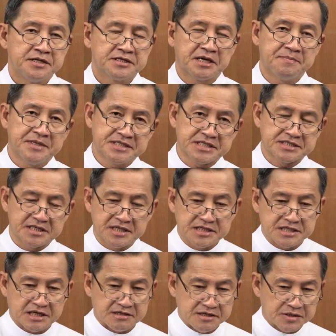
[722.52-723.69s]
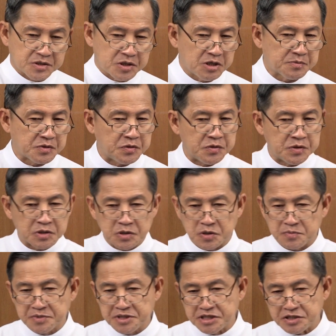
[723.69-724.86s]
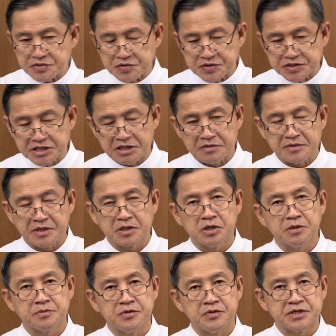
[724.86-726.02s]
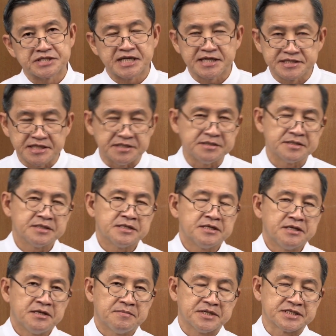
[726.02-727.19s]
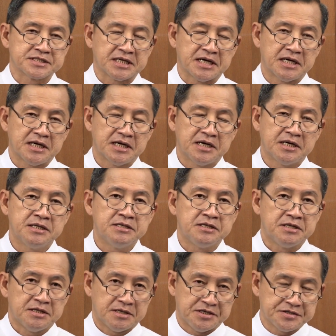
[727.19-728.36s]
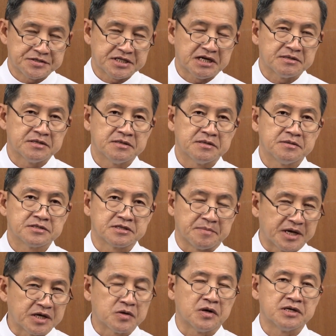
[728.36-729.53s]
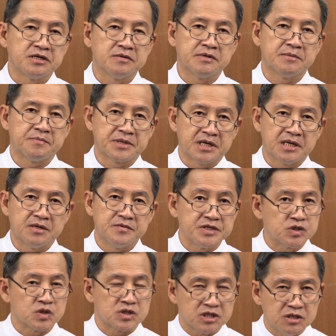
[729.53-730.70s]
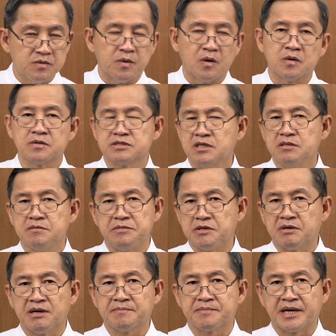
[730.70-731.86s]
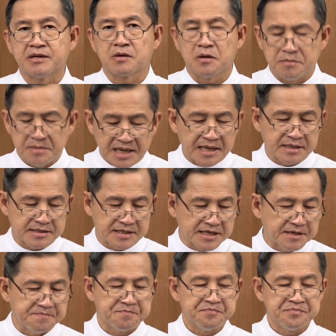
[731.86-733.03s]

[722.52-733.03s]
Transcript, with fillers: แต่พระศาสนาจักรเรียกครอบครัวของพระเยซูเจ้าว่าครอบครัวศักดิ์สิทธิ์ ภาษาคริสตังสมัยก่อนเรียกว่าพระวิสุทธิวงศ์ซึ่งมีความไพเราะมากนะครับ